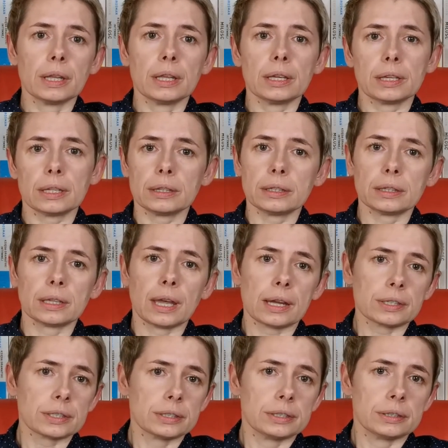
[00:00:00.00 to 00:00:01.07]
kiedy
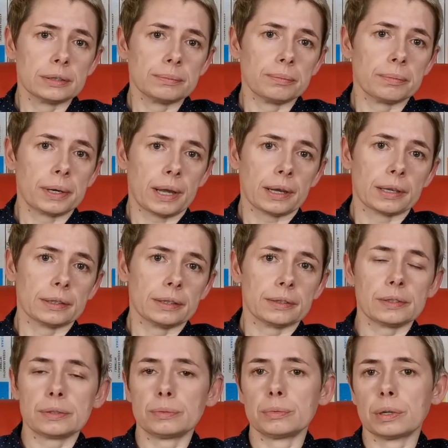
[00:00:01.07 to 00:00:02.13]
każdy pragnie
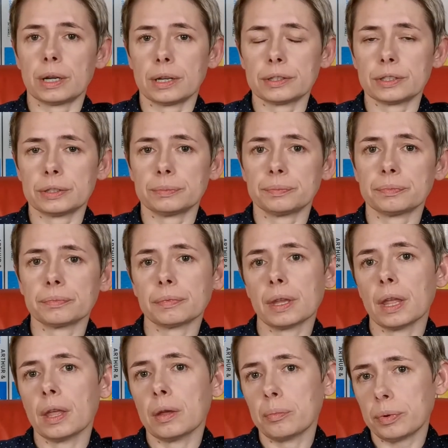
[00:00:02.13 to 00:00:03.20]
słuchać
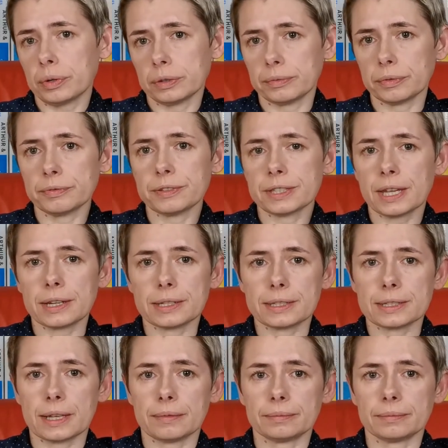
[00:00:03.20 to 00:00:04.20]
porywów serca